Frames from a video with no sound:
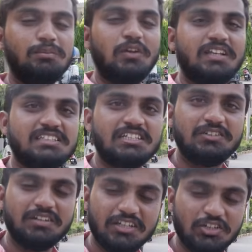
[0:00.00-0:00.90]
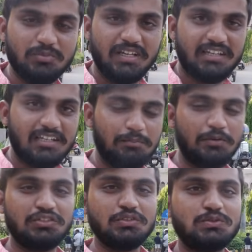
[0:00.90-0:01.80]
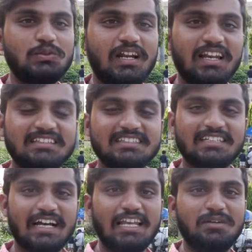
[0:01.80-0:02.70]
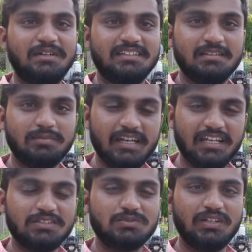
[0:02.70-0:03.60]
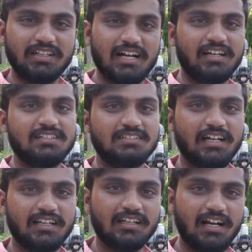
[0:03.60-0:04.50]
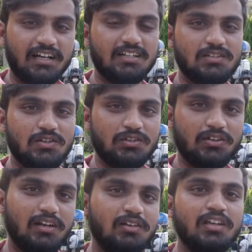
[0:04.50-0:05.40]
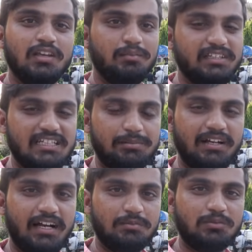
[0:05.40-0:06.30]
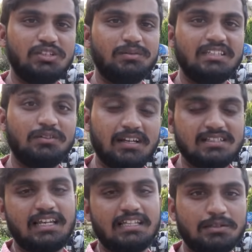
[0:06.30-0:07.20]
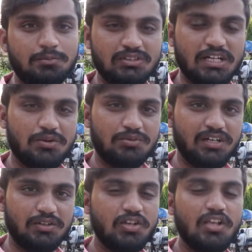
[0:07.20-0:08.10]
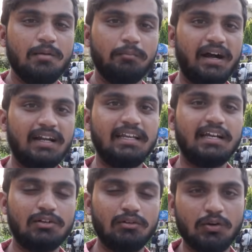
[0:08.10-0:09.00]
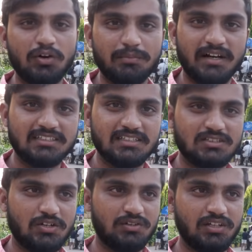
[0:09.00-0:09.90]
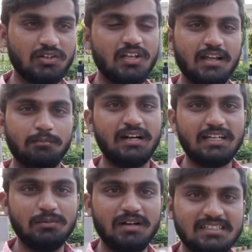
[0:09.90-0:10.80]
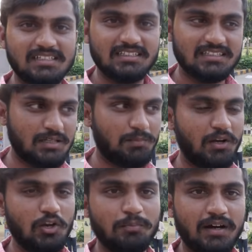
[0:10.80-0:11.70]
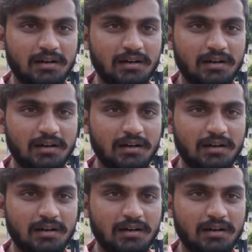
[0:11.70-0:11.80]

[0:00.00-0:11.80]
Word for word: రెండు లెజెండ్ ఇవి నేను మీ అన్నది ఇప్పుడు చూసుకున్నట్లయితే చాలామంది బీఆర్ఎస్ నుండి కాంగ్రెస్ కానీ కాంగ్రెస్లో ఉన్న వాళ్ళు బీజేపీ కానీ మొత్తం అయితే వలసలు అయితే పోతూ ఉన్నారు పార్టీ కండువలు కూడా మార్చేస్తూ ఉన్నారు బట్టలు మార్చినంత సేపట్లో